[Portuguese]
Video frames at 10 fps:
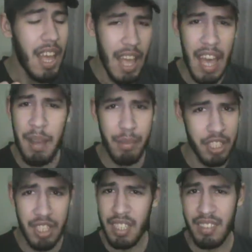É,
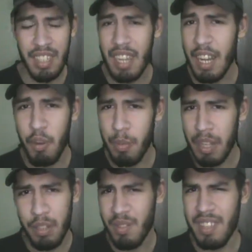imagina, você tá lá
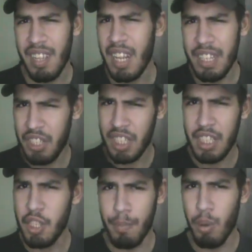comendo sua
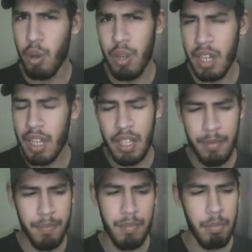saladinha de boa
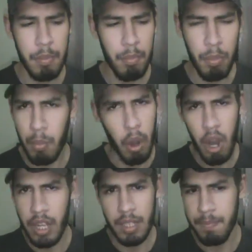e, e
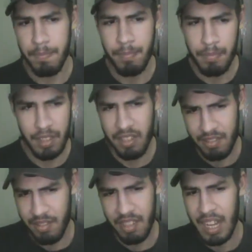morre
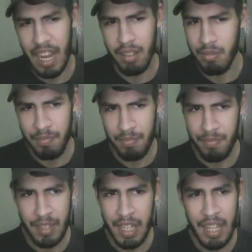assassinado.
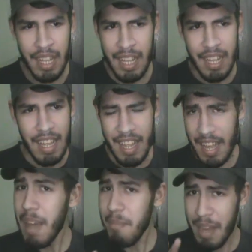
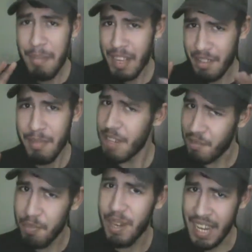É, é mais ou
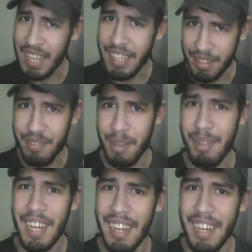menos por aí, vamos